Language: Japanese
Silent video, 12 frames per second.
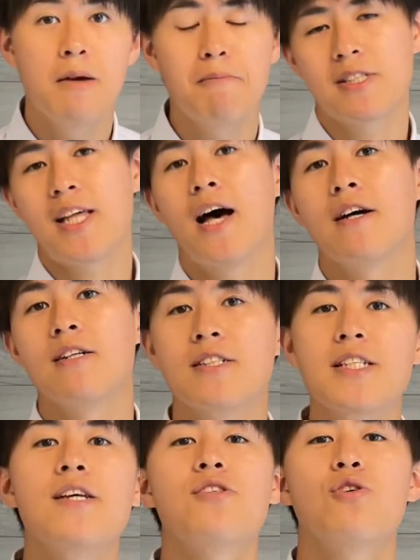また、
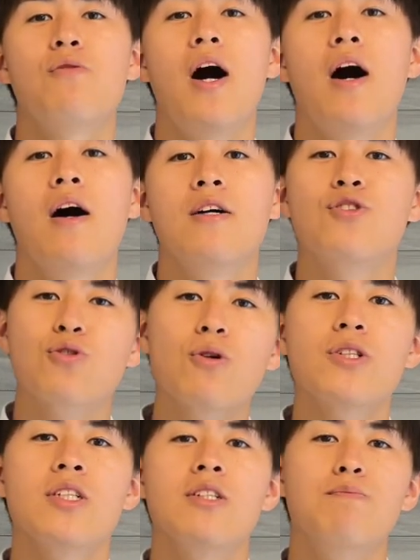聖書は
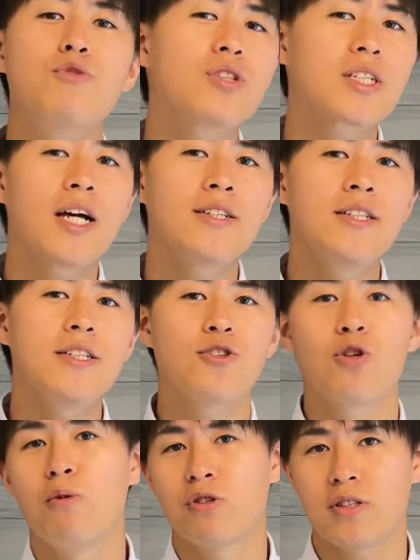少し難しい
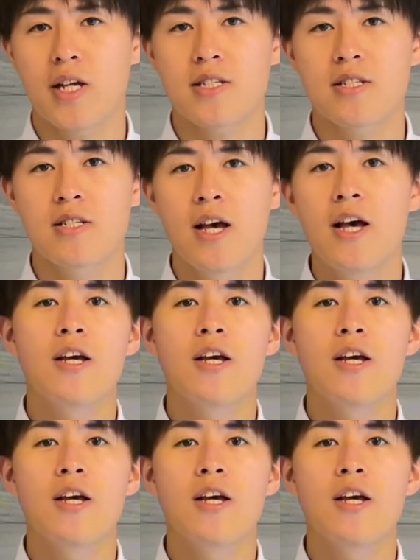書物です。